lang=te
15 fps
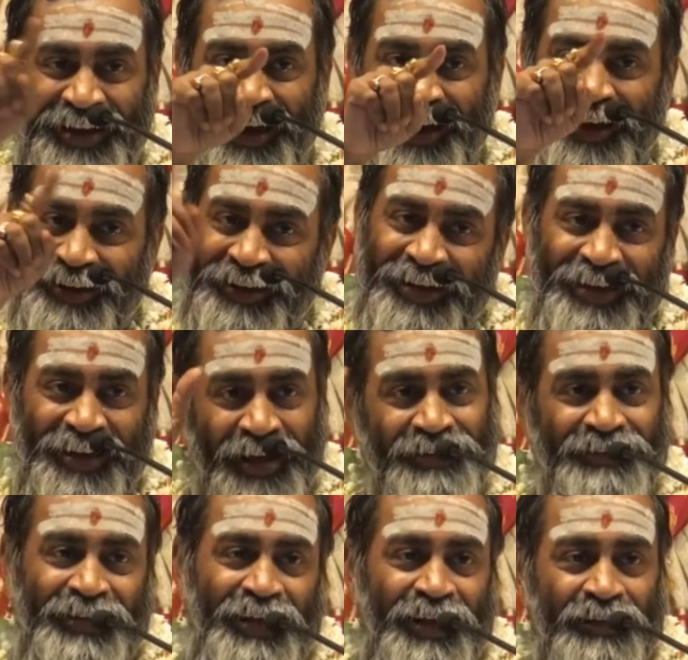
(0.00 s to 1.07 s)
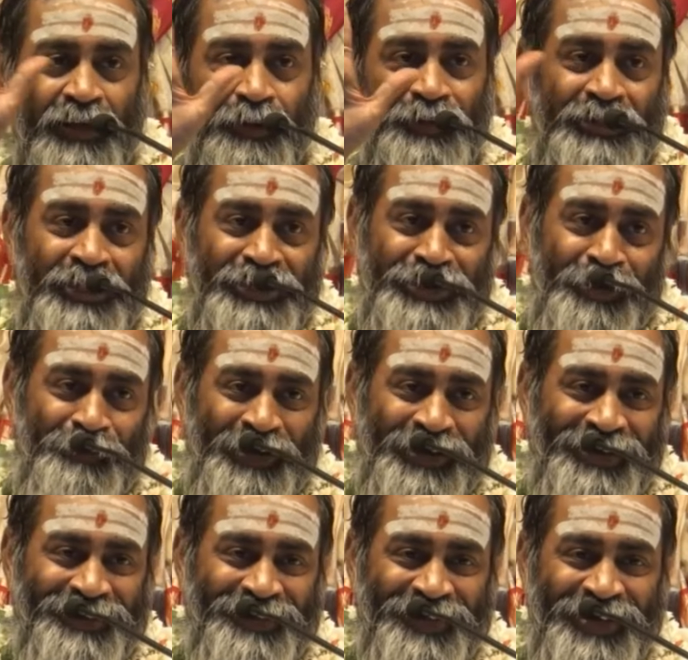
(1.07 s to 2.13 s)
కాయే అంతే అంతకుమించి నేను
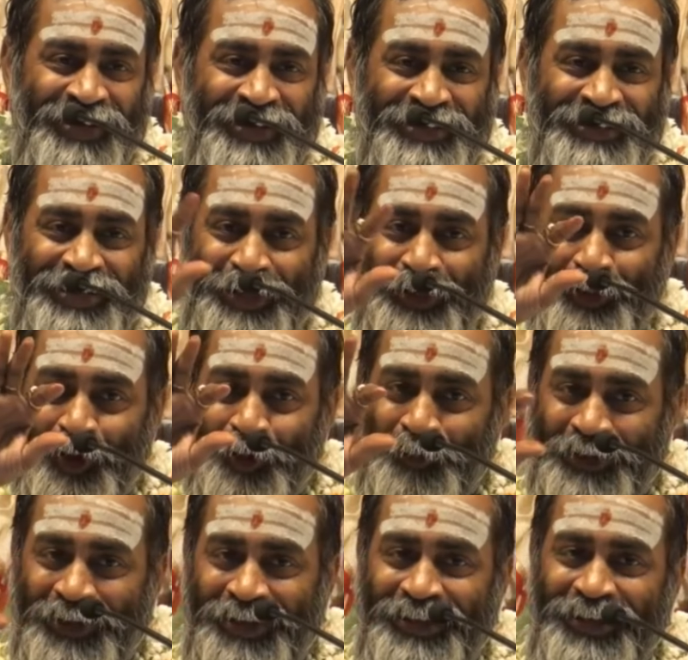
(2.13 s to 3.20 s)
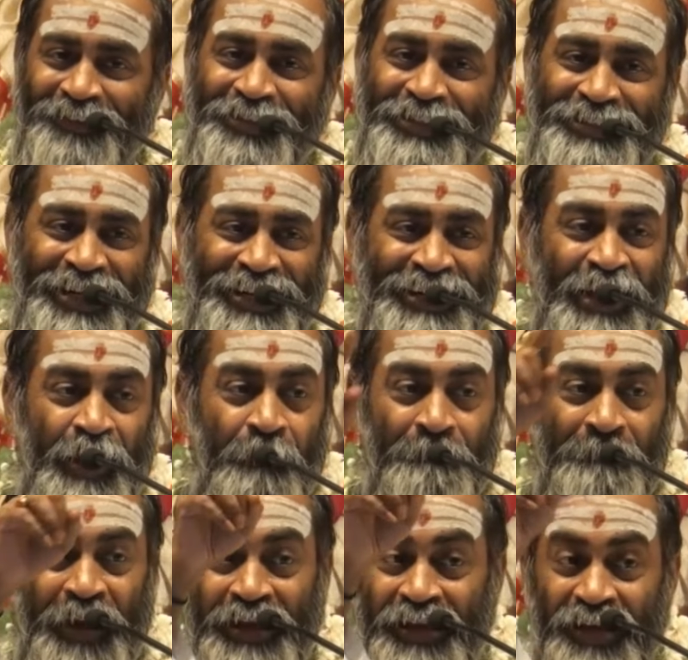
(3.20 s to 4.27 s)
చెప్పట్లేదు దీనితో మొదలయ్యే విద్య
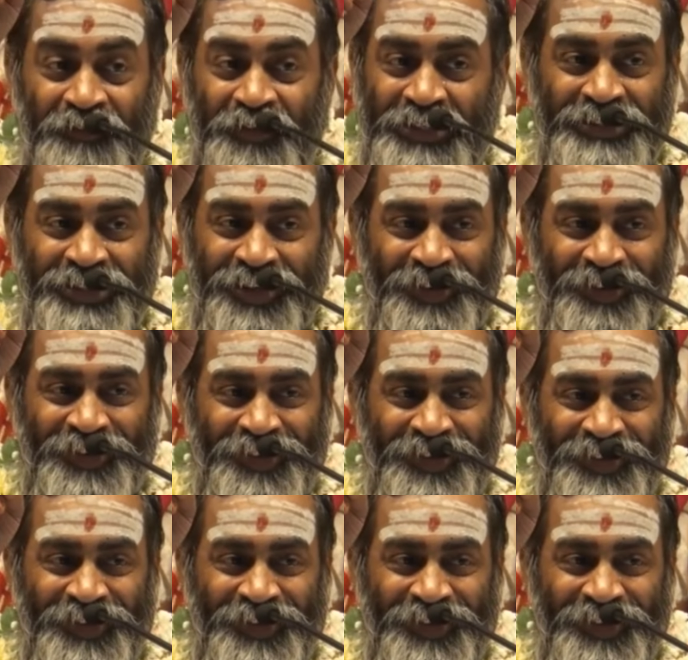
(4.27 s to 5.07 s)
పైన విద్యలో